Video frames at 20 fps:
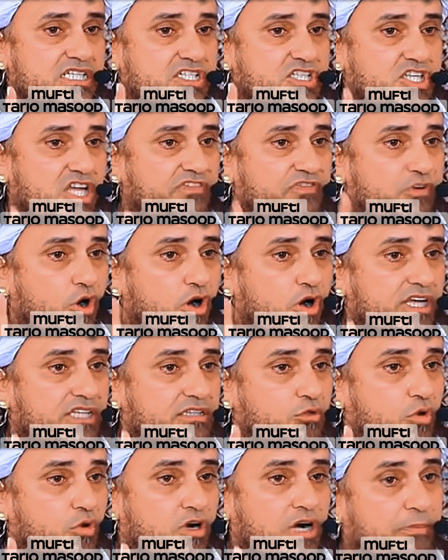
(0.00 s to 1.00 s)
सिर्फ
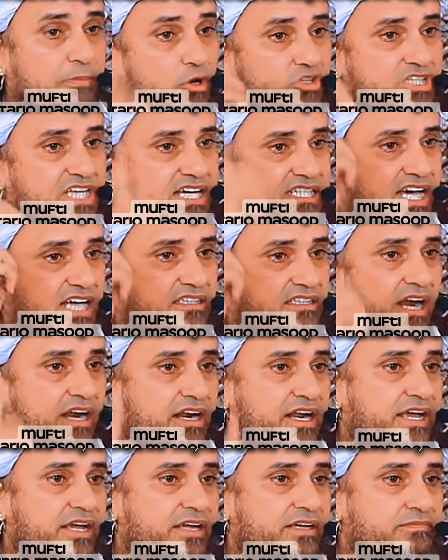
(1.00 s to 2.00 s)
औरत को कपड़ों से आजाद
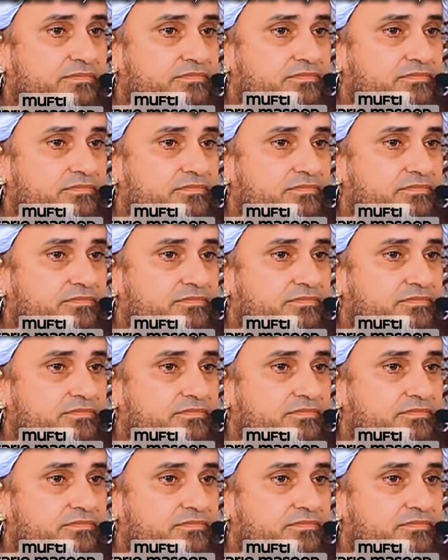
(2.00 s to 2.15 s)
करना है